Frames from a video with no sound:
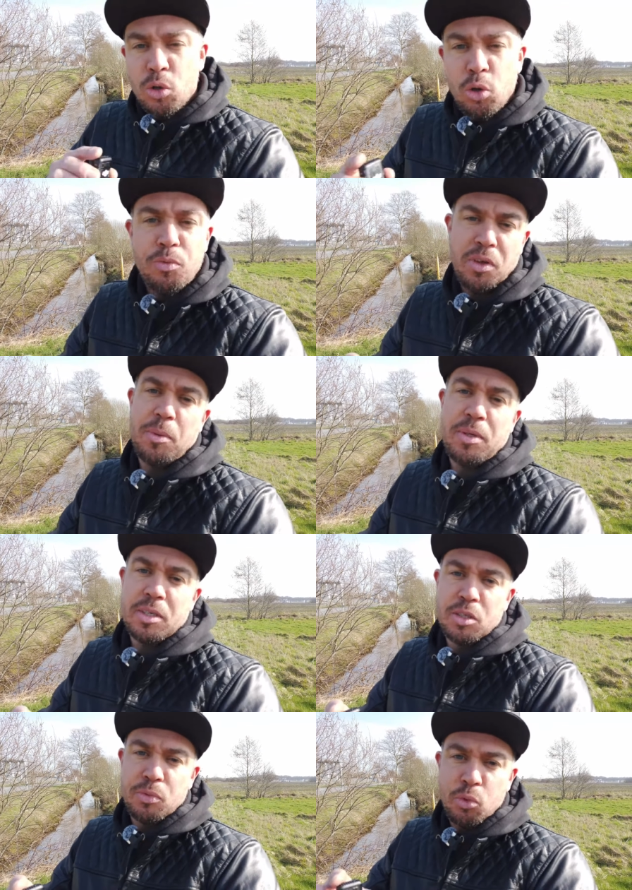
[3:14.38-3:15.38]
Und irgendwie habe ich
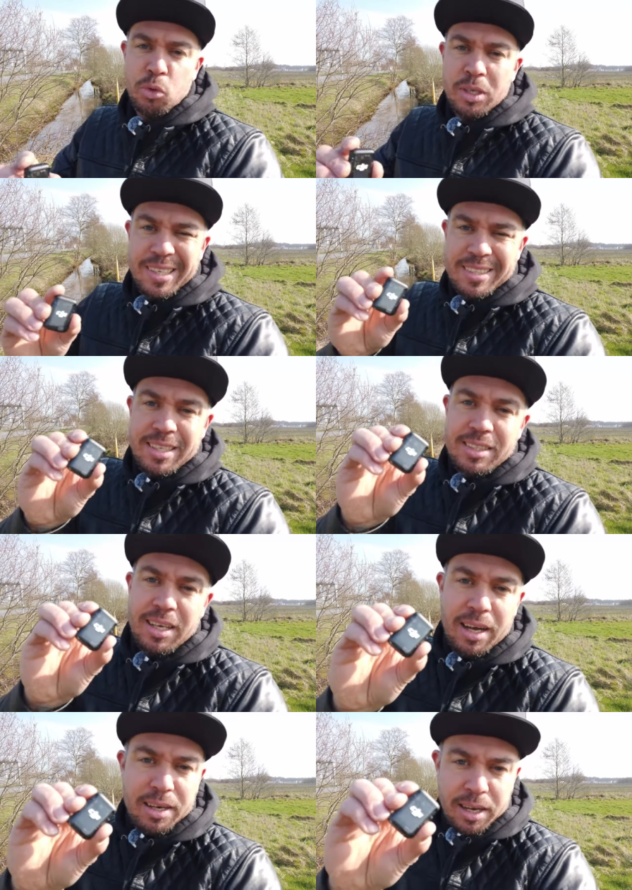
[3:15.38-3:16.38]
das Gefühl, dass
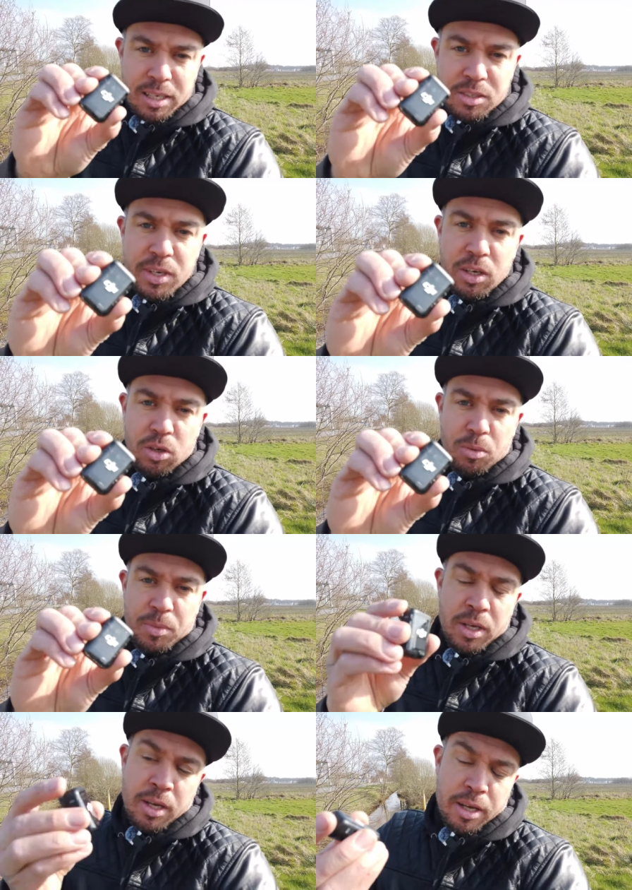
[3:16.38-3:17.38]
das gerade alles
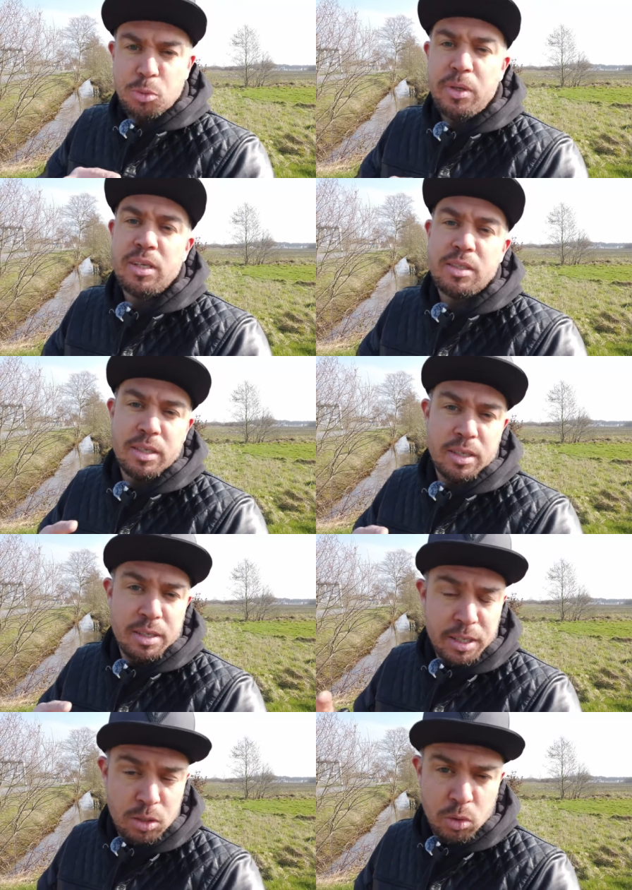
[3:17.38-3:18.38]
wiederkommt. Es spiegelt
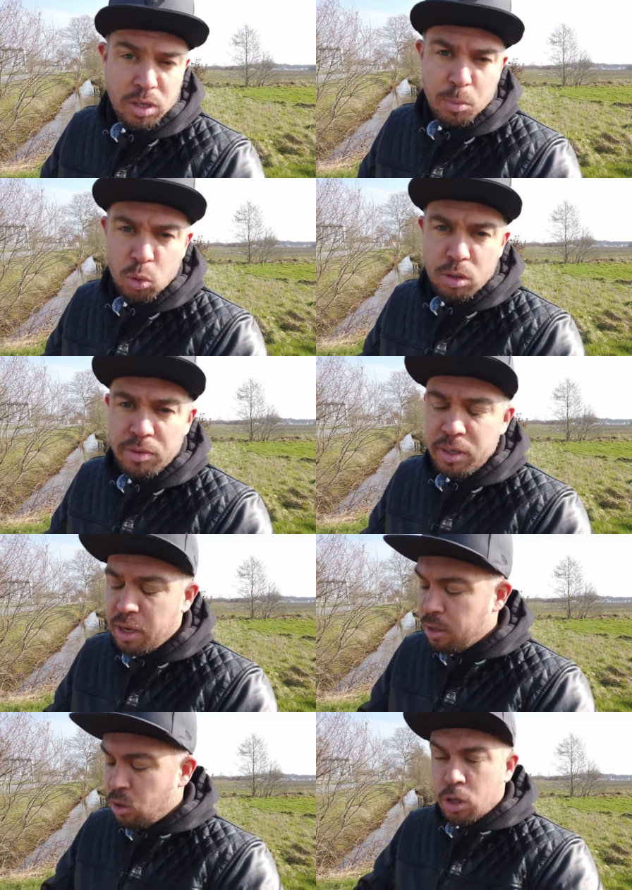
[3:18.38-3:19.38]
sich nicht nur in der Mode
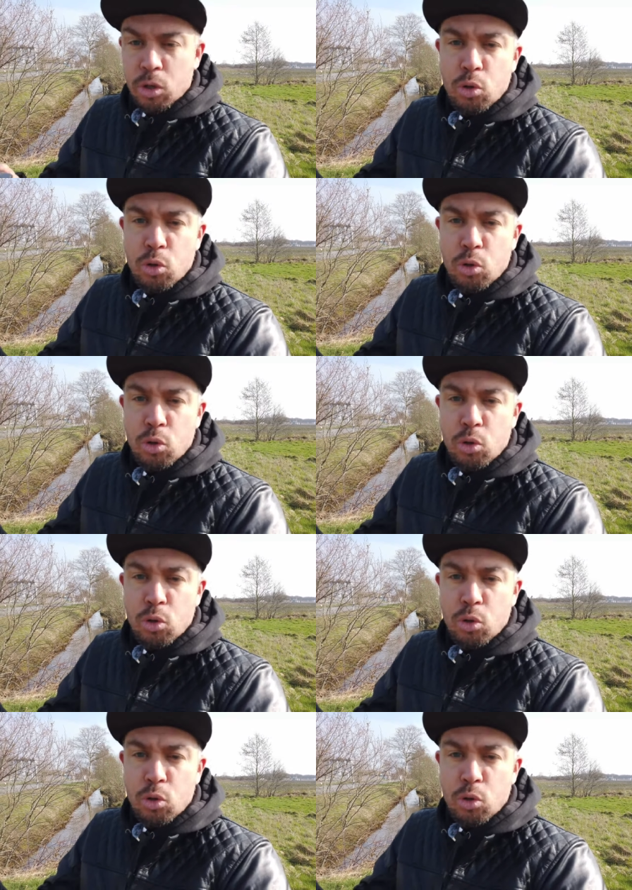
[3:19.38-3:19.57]
wieder,